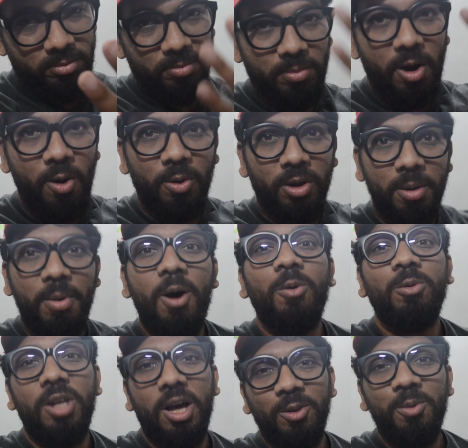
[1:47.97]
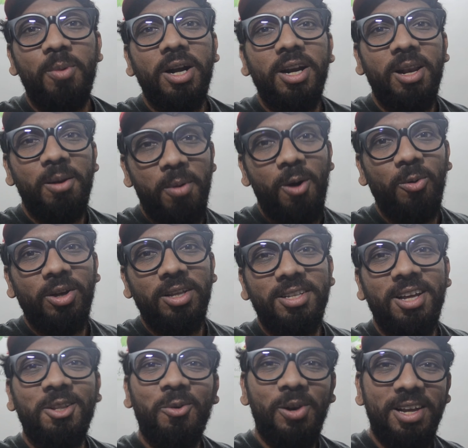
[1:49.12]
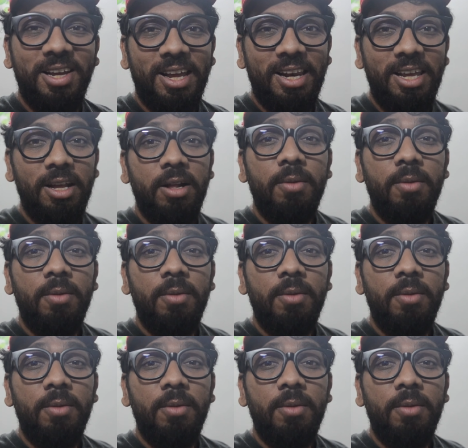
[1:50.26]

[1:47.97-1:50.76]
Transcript: भाव के भाव दादू पाटिल भाव के साथ होली खेली